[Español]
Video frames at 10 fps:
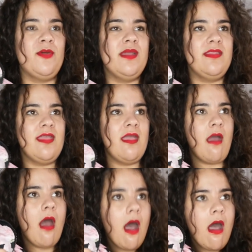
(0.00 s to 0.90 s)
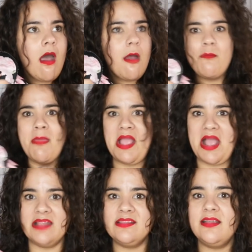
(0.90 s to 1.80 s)
probé y dije, ah, me
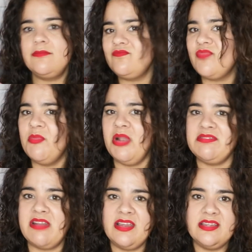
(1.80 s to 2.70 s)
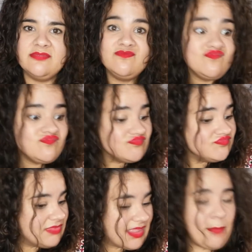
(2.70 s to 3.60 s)
encanta. Y me la traje.
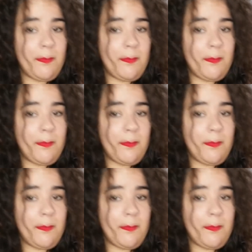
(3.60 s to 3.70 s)
¿Qué